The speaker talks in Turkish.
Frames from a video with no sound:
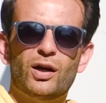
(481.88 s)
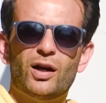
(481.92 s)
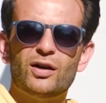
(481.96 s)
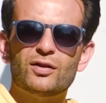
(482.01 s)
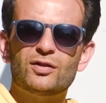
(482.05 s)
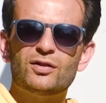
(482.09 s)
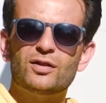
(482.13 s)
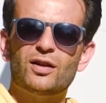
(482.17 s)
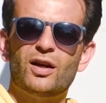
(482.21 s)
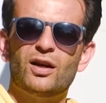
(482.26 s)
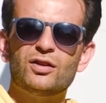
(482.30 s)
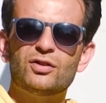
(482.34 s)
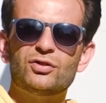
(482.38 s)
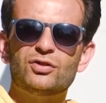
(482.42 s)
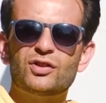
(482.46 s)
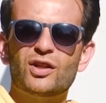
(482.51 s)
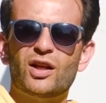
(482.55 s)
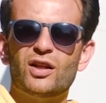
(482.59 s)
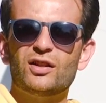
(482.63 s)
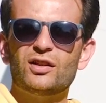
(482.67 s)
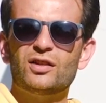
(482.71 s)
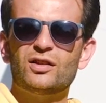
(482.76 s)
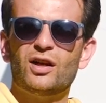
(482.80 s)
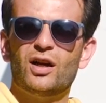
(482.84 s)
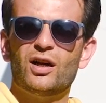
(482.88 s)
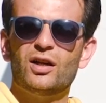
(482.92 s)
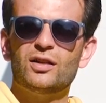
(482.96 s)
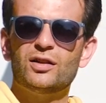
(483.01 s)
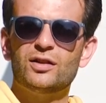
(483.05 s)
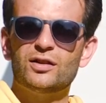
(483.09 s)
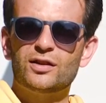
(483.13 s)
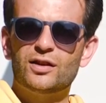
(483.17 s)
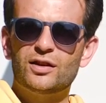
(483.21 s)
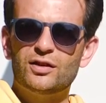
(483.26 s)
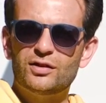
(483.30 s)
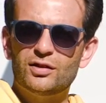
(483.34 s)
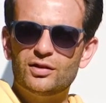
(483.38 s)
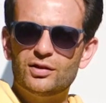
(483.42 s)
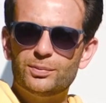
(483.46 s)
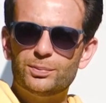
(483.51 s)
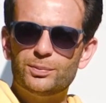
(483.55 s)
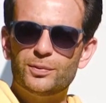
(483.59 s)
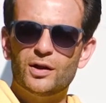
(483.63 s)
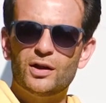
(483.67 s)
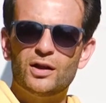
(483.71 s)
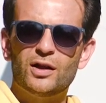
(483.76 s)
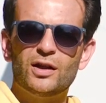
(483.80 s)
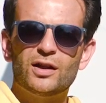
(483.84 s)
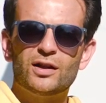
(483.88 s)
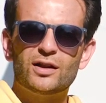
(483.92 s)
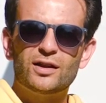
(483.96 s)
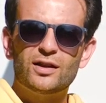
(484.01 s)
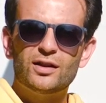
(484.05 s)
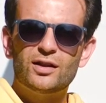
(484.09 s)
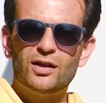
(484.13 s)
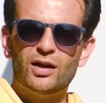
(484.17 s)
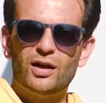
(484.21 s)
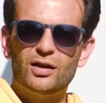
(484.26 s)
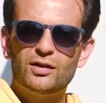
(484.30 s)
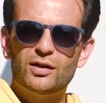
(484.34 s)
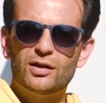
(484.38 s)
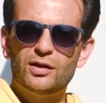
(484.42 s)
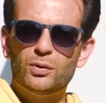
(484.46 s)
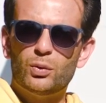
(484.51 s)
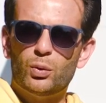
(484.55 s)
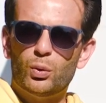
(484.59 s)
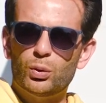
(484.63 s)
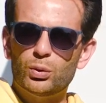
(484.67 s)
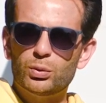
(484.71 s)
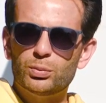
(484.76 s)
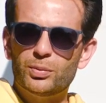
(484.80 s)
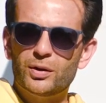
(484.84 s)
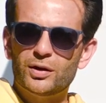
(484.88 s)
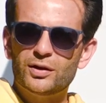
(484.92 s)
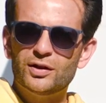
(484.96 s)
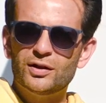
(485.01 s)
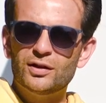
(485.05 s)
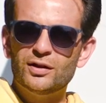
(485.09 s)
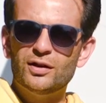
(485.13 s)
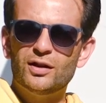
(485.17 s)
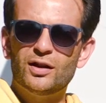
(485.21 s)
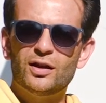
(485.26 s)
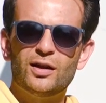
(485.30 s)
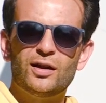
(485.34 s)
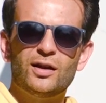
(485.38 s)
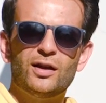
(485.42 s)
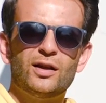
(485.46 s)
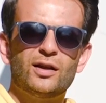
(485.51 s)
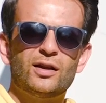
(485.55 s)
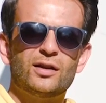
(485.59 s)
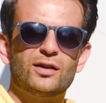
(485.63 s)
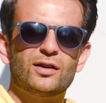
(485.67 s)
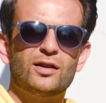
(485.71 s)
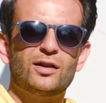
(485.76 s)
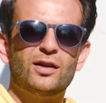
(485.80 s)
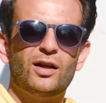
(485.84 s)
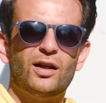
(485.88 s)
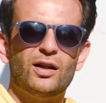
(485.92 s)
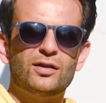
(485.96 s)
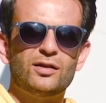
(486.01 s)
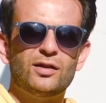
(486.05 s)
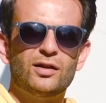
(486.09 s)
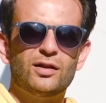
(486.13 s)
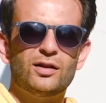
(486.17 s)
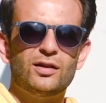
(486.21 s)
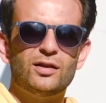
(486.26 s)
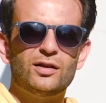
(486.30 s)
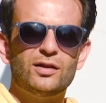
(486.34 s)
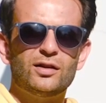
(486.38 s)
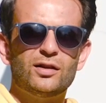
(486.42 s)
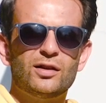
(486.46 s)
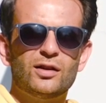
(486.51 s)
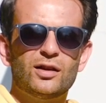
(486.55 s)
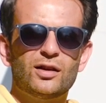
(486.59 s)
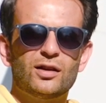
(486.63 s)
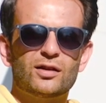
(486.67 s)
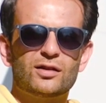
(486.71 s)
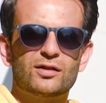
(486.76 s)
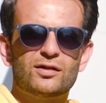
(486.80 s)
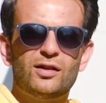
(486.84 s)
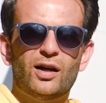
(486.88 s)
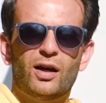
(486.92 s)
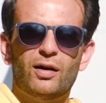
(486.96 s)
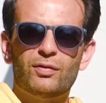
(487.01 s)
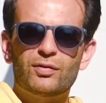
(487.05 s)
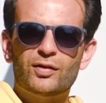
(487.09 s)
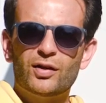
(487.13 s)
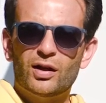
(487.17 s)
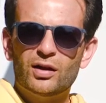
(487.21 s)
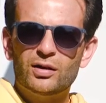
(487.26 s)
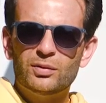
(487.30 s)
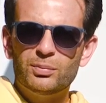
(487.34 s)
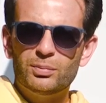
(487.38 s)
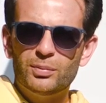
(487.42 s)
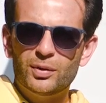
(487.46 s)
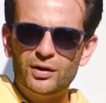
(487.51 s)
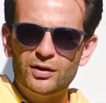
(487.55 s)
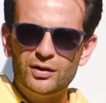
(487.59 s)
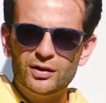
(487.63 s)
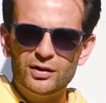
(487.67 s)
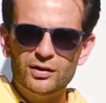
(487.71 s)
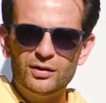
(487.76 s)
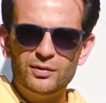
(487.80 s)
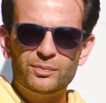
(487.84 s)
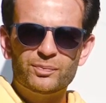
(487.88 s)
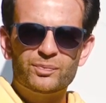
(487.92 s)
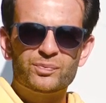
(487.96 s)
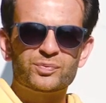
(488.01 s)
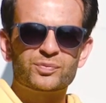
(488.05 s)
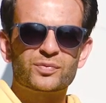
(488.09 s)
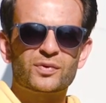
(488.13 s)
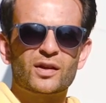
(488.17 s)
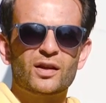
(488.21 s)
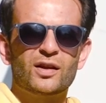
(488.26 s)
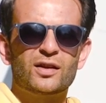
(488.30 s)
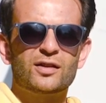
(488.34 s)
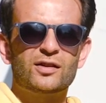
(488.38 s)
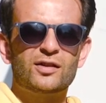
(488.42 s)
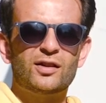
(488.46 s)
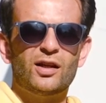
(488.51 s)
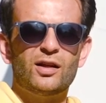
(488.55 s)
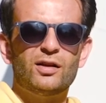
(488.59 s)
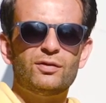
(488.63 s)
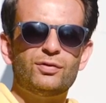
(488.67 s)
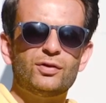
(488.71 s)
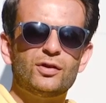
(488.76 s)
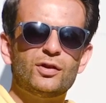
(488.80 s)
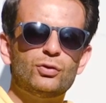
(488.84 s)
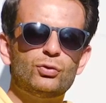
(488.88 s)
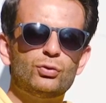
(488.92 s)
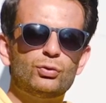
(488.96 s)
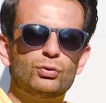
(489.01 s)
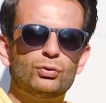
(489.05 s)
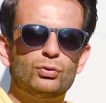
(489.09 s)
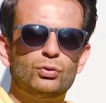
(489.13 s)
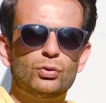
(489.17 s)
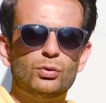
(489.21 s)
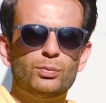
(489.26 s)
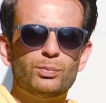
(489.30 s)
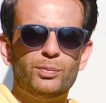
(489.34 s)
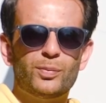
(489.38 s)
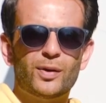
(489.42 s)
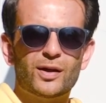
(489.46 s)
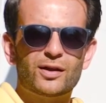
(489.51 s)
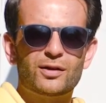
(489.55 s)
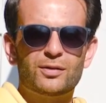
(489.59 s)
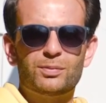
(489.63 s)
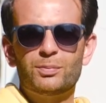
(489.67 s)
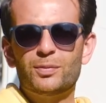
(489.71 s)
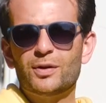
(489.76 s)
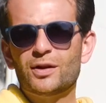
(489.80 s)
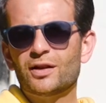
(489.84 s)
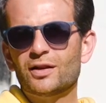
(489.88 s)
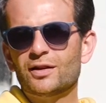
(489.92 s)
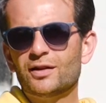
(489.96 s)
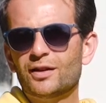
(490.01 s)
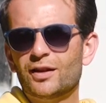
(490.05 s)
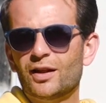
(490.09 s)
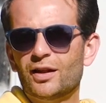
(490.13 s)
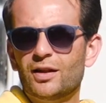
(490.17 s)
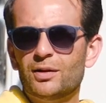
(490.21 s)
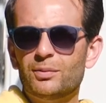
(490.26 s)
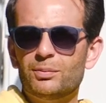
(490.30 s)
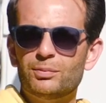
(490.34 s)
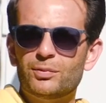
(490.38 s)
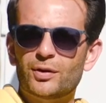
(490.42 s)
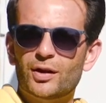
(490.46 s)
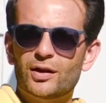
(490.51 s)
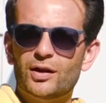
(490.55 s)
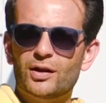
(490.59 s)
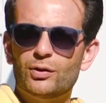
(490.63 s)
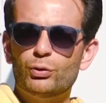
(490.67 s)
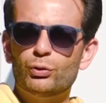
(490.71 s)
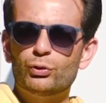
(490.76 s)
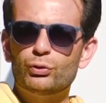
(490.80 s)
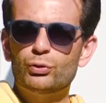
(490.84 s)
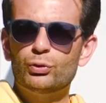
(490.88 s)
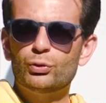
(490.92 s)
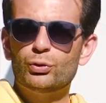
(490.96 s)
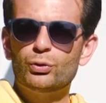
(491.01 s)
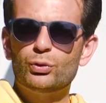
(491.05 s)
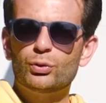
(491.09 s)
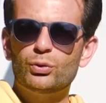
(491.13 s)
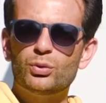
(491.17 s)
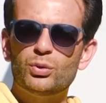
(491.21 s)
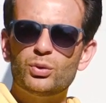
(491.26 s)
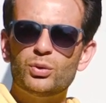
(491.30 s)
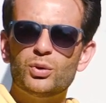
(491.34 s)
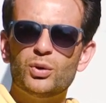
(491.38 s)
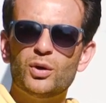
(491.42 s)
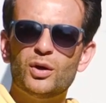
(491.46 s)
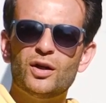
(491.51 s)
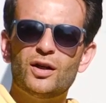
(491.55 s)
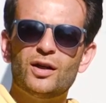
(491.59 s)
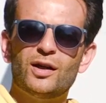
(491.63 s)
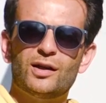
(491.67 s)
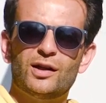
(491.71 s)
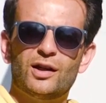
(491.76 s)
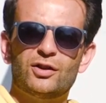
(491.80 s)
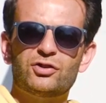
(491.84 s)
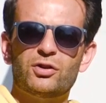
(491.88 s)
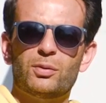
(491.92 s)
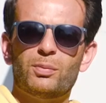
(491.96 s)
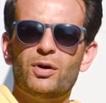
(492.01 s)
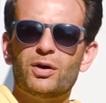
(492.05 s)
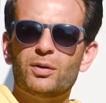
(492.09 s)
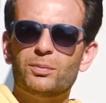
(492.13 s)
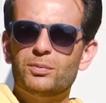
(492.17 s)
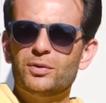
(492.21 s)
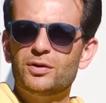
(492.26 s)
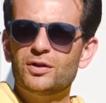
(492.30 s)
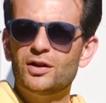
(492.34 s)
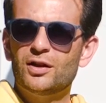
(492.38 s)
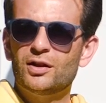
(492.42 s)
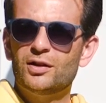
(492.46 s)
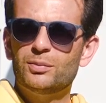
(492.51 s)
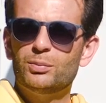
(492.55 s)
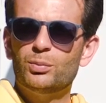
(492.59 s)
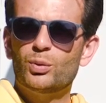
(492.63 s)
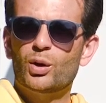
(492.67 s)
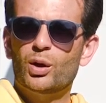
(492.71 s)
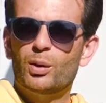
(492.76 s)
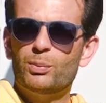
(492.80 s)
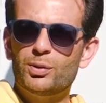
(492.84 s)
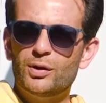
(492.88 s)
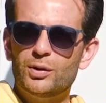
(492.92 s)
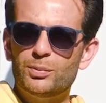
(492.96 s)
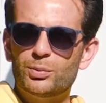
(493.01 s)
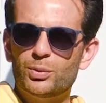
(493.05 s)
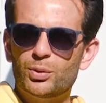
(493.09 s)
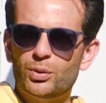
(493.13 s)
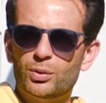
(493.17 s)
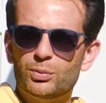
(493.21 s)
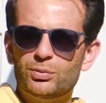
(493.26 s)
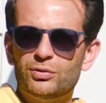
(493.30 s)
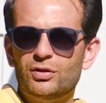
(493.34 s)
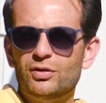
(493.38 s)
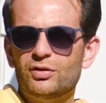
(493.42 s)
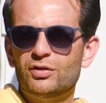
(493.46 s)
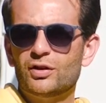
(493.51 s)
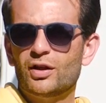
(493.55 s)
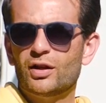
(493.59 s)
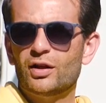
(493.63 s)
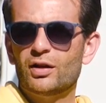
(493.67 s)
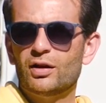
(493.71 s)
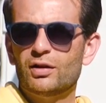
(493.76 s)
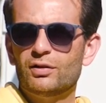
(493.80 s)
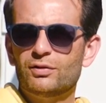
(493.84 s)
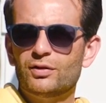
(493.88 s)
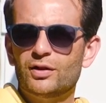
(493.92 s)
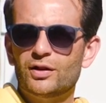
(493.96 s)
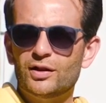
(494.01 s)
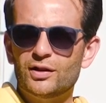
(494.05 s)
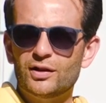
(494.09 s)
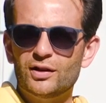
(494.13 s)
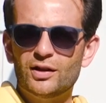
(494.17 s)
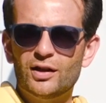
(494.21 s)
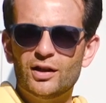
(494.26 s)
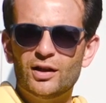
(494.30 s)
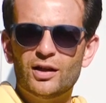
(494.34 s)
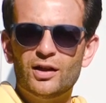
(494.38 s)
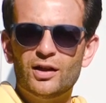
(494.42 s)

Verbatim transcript: artık alışkanlık haline getirip iradeli olmanın, iradeli davranmanın keyfini sürmek mi diyelim ya da huzurunu yaşamak mı diyelim buna bilmiyorum. Siz karar verin.